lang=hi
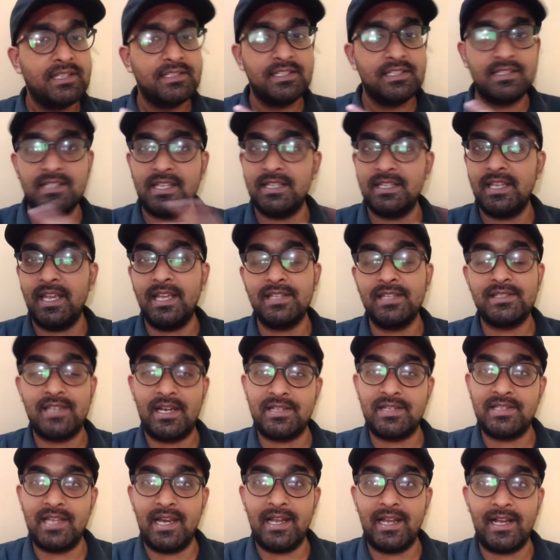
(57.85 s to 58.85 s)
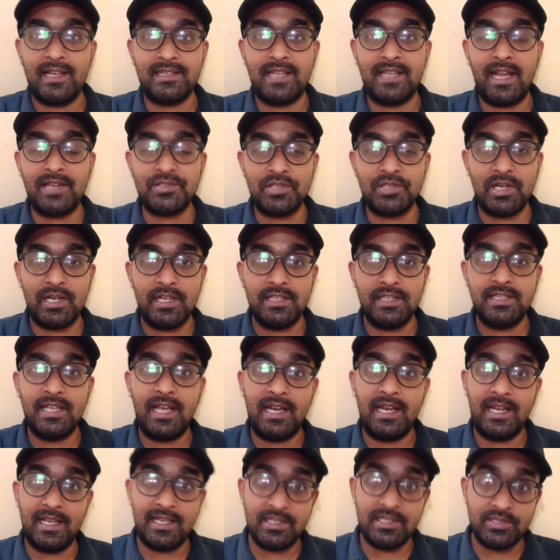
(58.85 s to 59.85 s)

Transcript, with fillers: जिसकी देखिए चर्चा लगातार चल रही थी हालांकि